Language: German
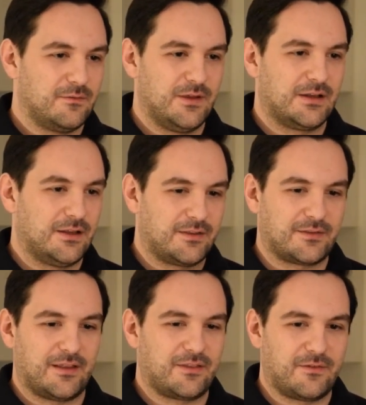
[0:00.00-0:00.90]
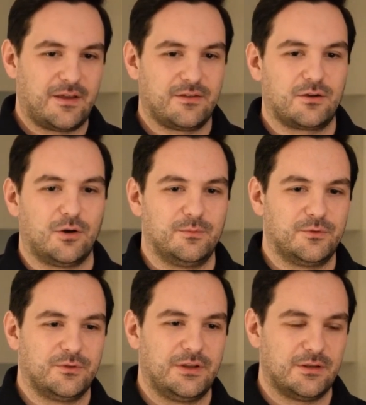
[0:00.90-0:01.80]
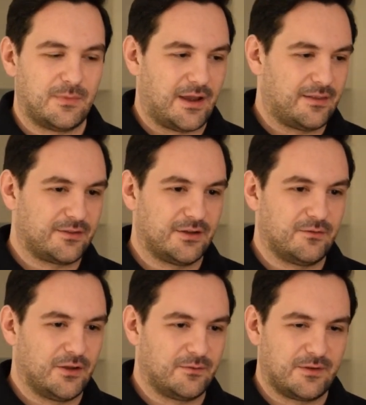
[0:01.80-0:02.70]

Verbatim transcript: wirklich satzweise kommt und nicht immer einzelne Wörter.